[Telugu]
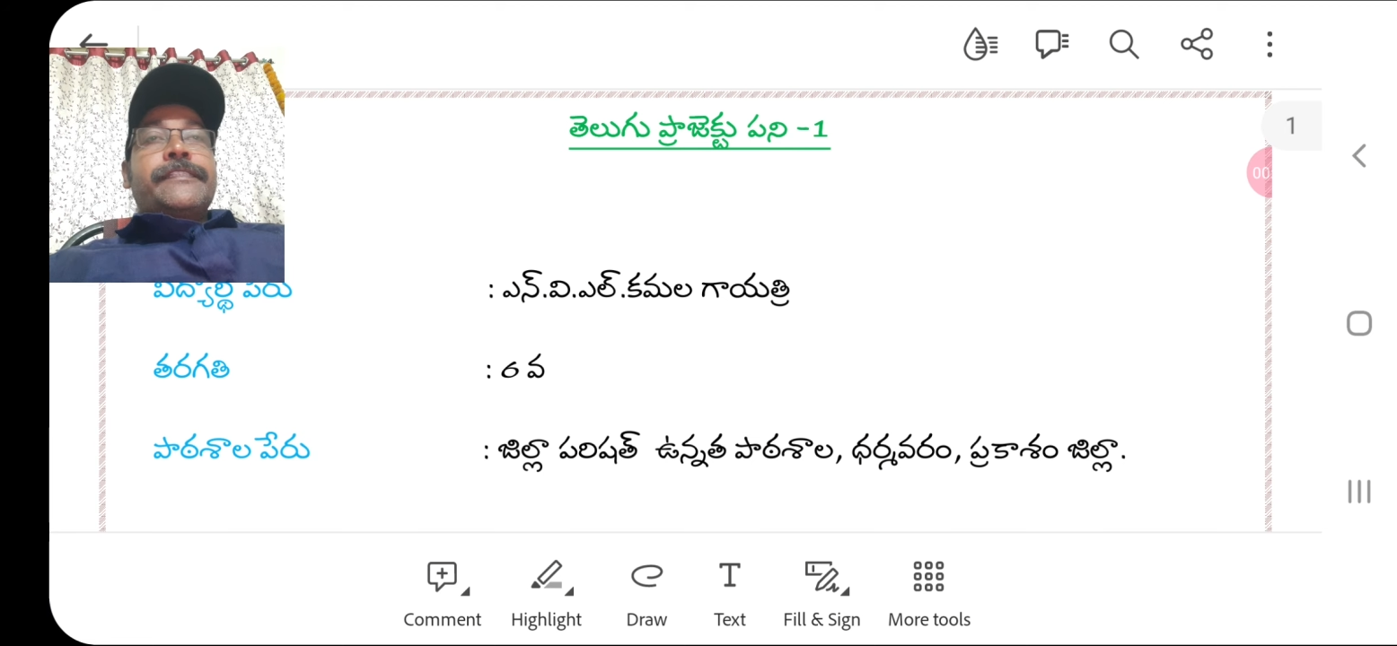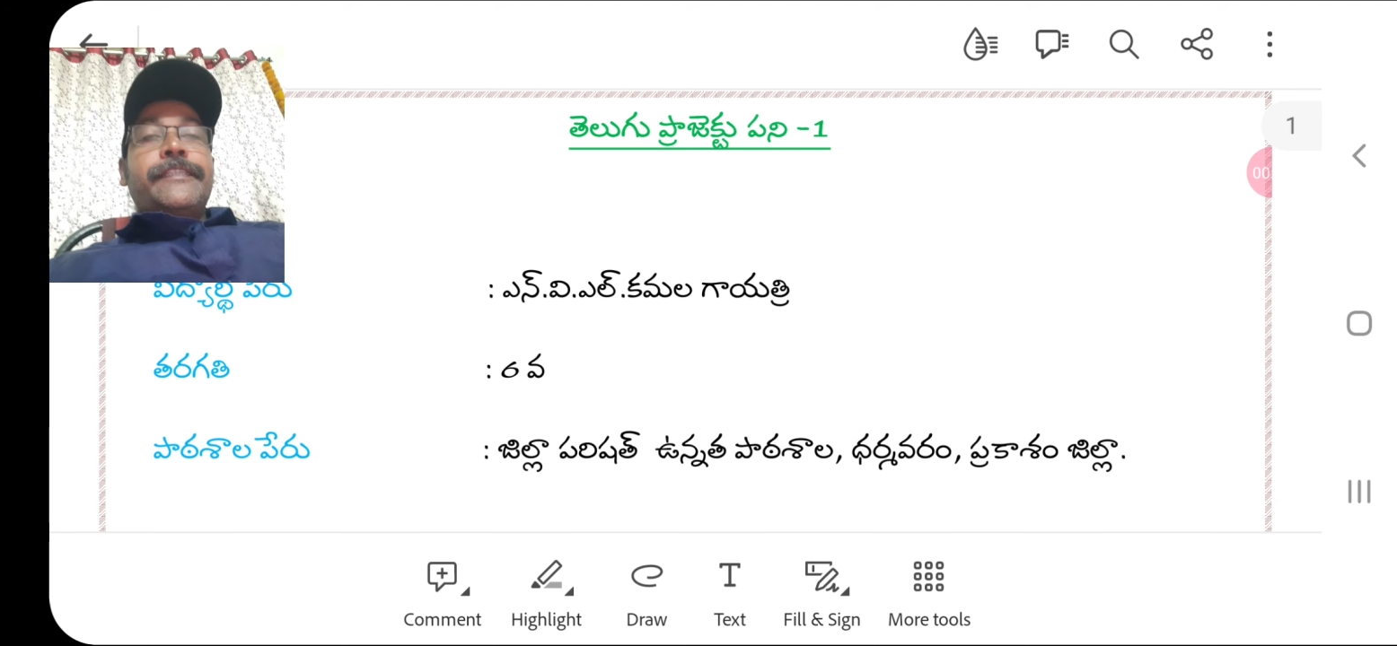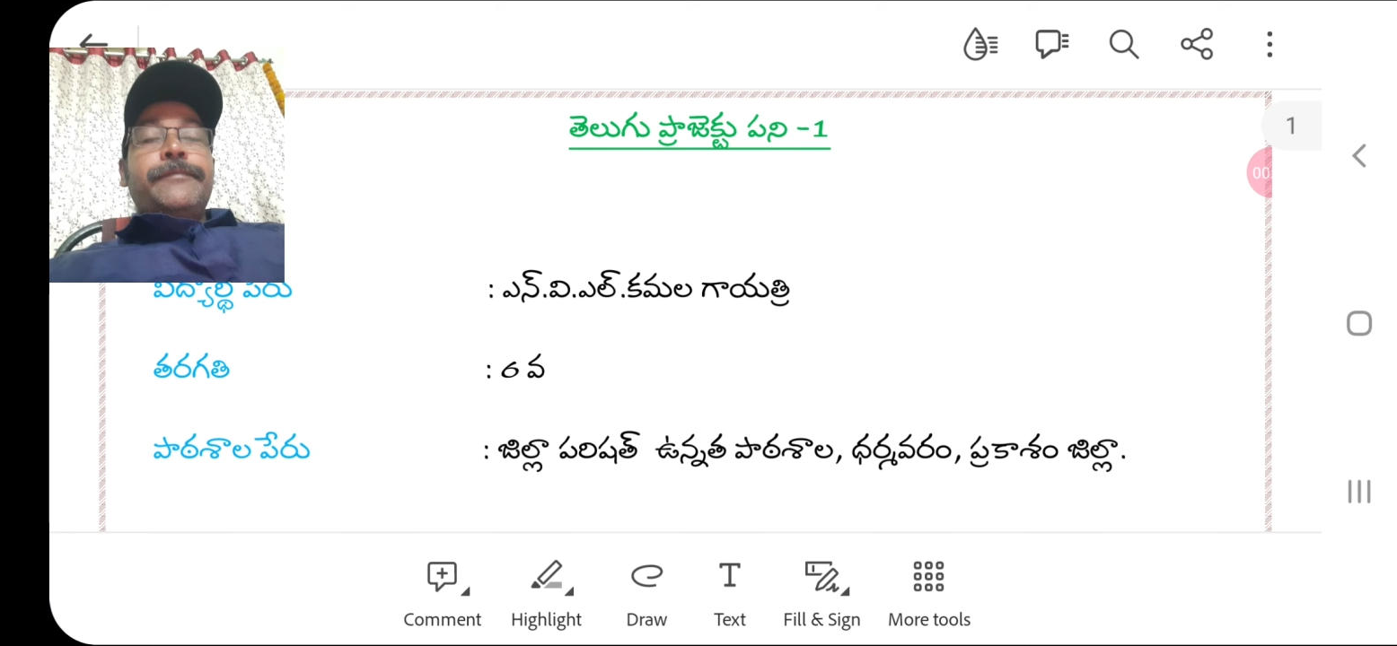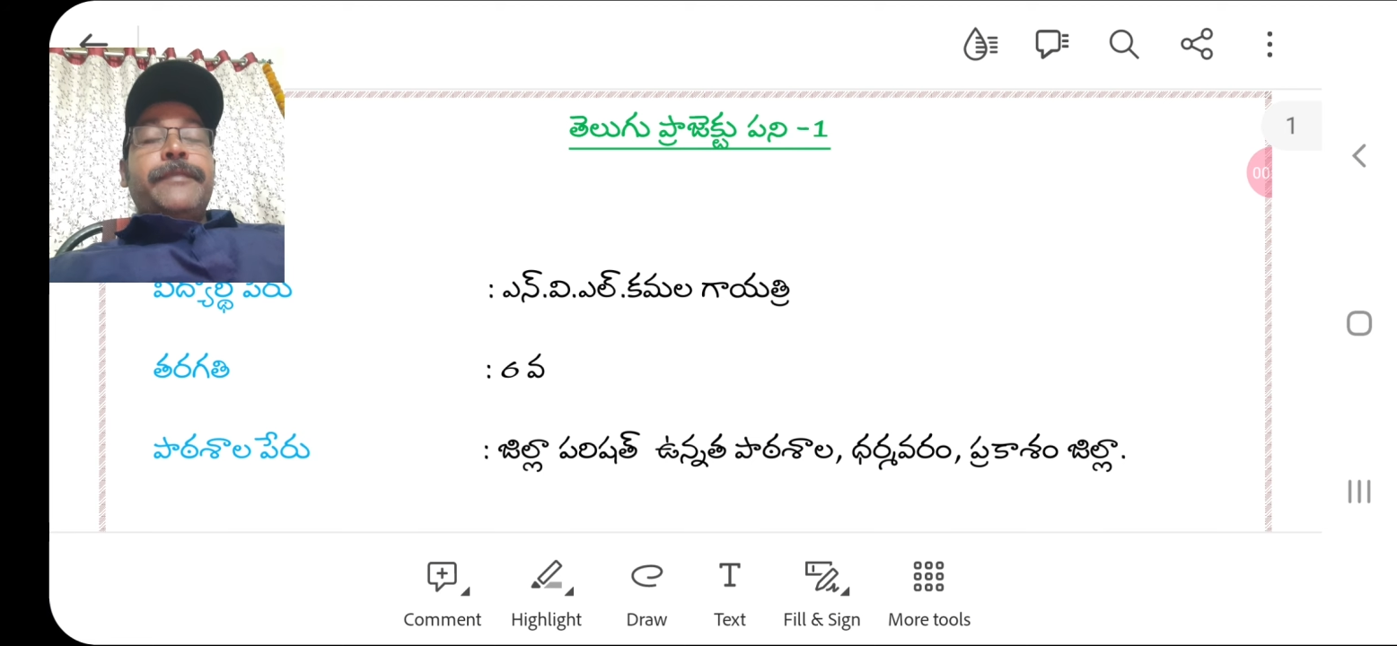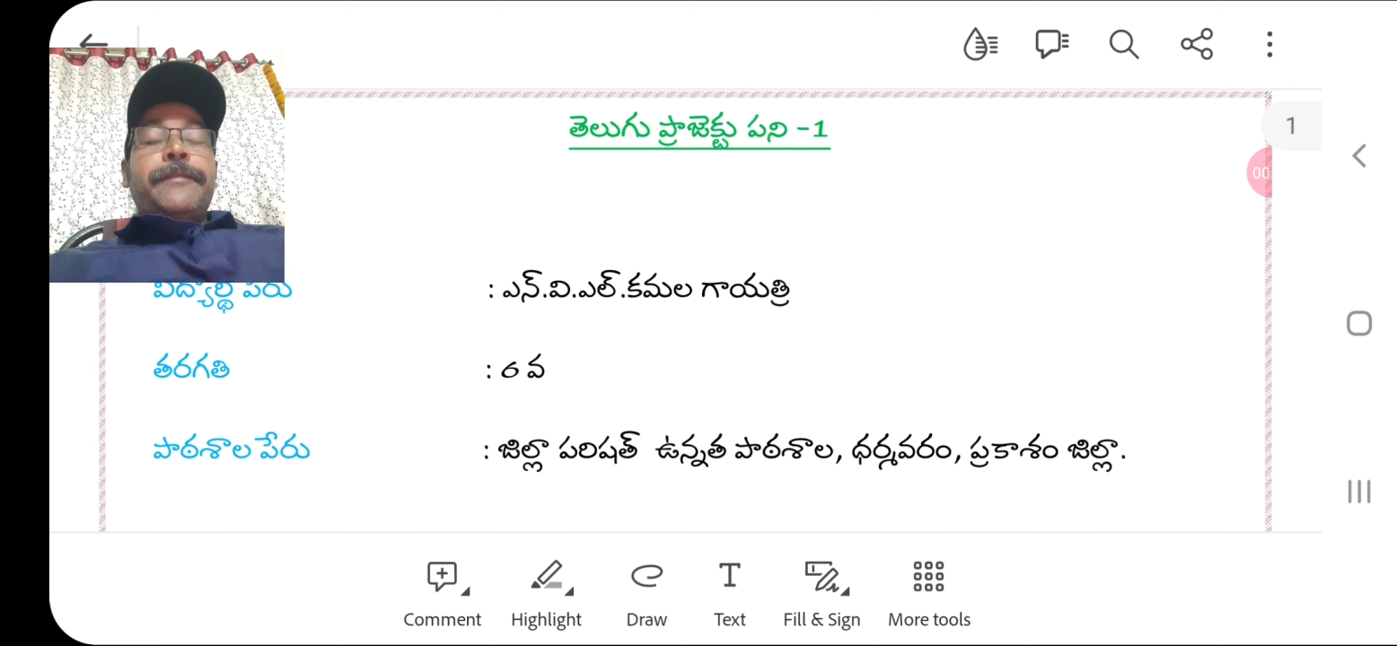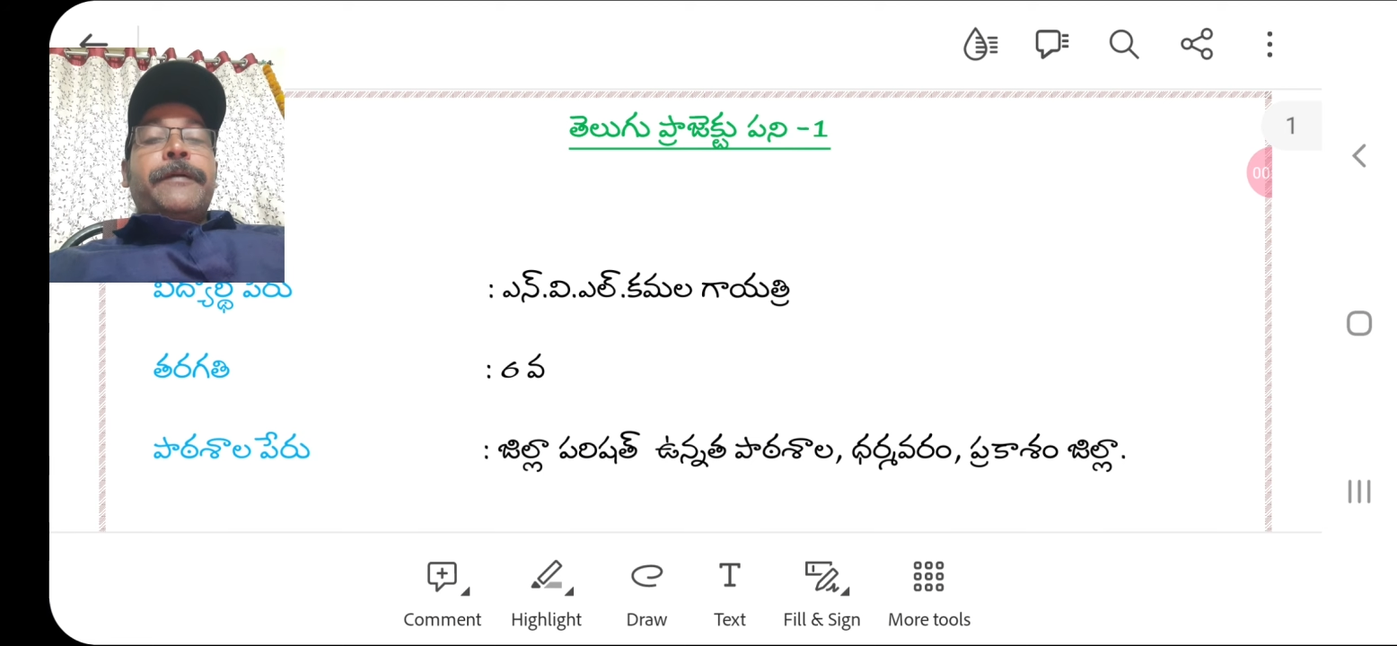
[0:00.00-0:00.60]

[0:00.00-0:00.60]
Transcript: సిబిఏ